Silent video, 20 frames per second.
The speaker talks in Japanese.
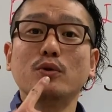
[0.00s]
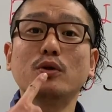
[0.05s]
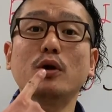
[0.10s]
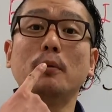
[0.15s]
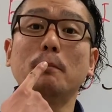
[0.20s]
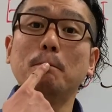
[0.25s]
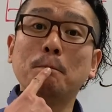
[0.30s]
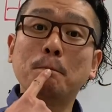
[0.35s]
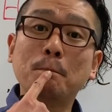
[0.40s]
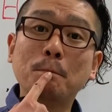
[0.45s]
こ
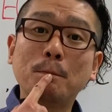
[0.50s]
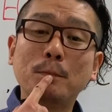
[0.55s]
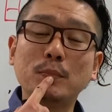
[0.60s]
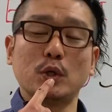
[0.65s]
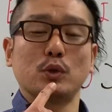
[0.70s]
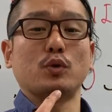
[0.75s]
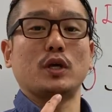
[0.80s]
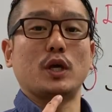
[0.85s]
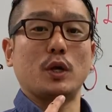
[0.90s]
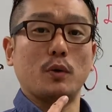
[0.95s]
のん
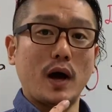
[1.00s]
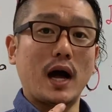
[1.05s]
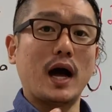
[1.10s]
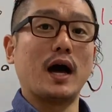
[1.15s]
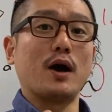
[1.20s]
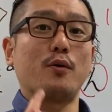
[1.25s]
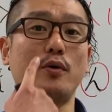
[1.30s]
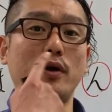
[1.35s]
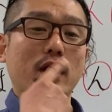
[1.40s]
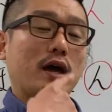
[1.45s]
の時
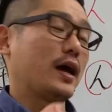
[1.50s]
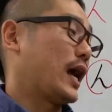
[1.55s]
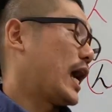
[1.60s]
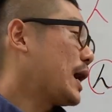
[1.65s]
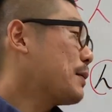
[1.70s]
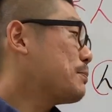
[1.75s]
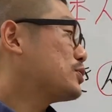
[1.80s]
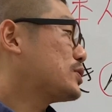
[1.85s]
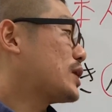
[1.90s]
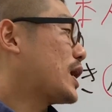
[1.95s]
は、これ
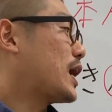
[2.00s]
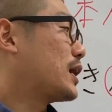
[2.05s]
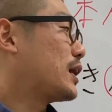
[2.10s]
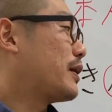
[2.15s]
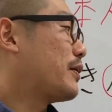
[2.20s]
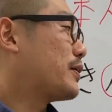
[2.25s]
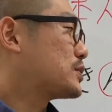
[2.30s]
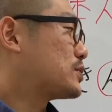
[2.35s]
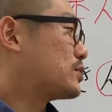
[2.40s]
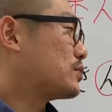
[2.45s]
M で
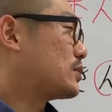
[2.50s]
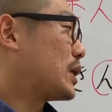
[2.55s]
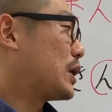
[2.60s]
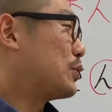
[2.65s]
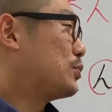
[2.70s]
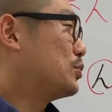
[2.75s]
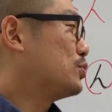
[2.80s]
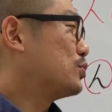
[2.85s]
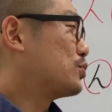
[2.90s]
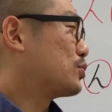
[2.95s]
表すって
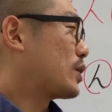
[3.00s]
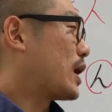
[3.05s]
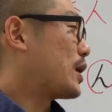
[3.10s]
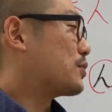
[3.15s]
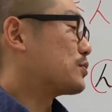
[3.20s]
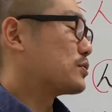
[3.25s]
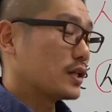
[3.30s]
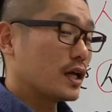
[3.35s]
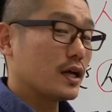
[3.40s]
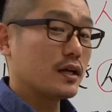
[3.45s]
いうルールがあ
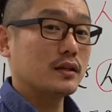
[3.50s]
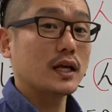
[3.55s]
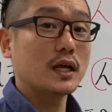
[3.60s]
るんですね。